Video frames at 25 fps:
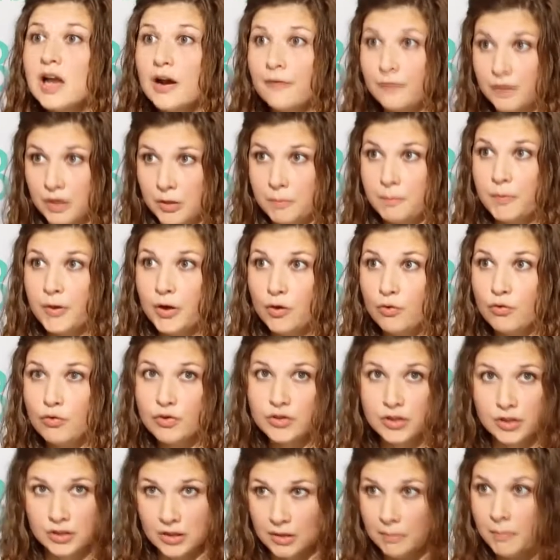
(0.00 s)
автор
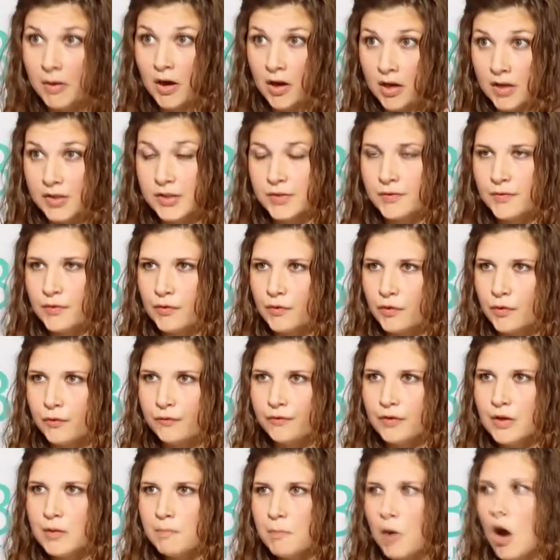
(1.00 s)
приходит на показ своего
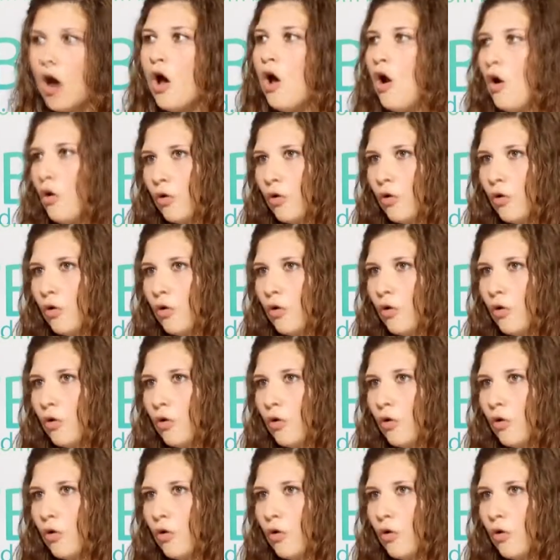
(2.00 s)
фильма,